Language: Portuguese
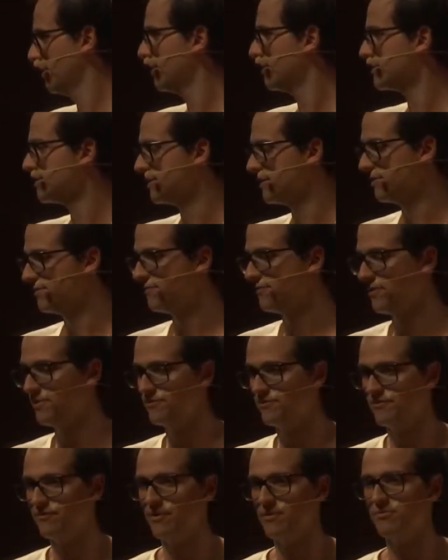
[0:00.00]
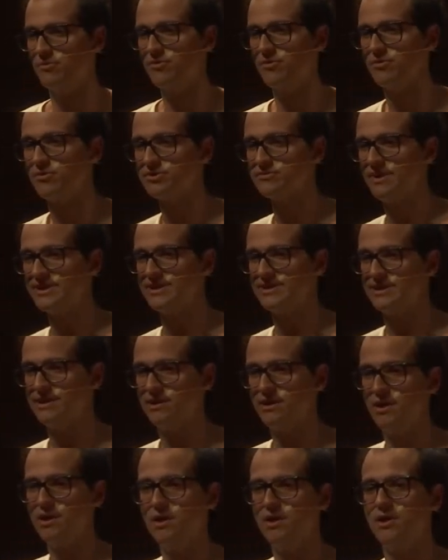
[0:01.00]
Assim, foi, foi muito curioso. Mas,
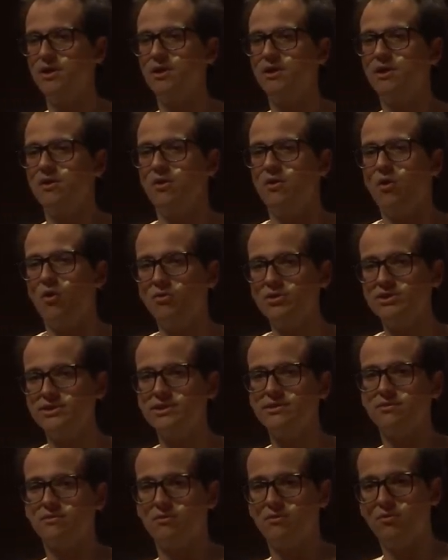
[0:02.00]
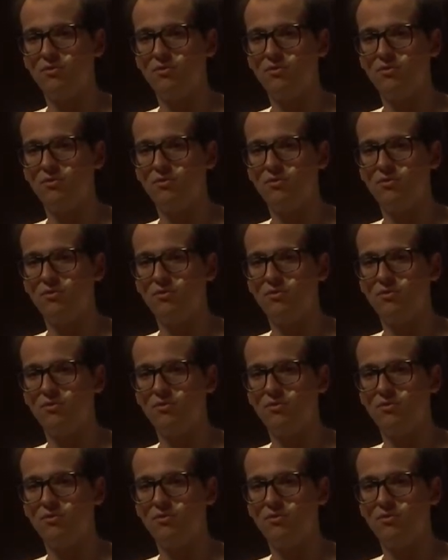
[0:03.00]
assim, onde